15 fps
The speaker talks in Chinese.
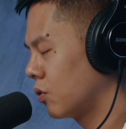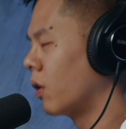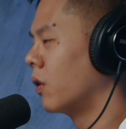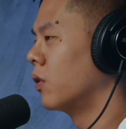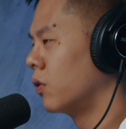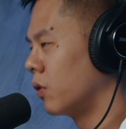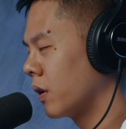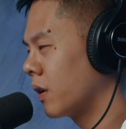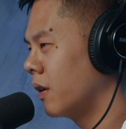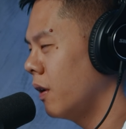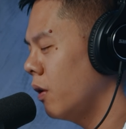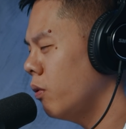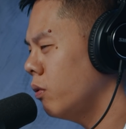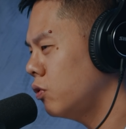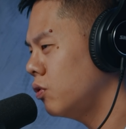对对对，可能
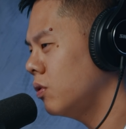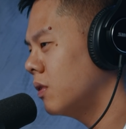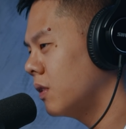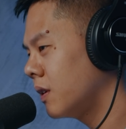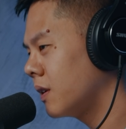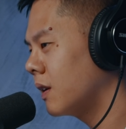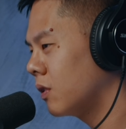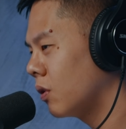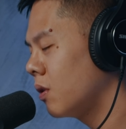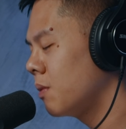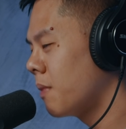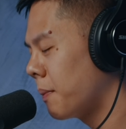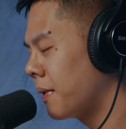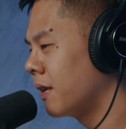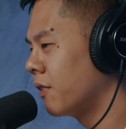陆续的应该都会
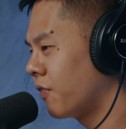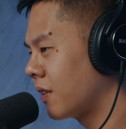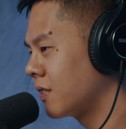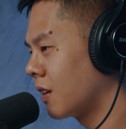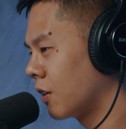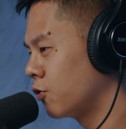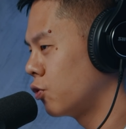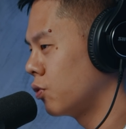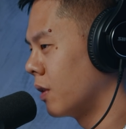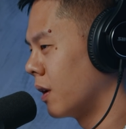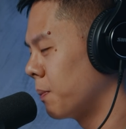慢慢的放上去啦，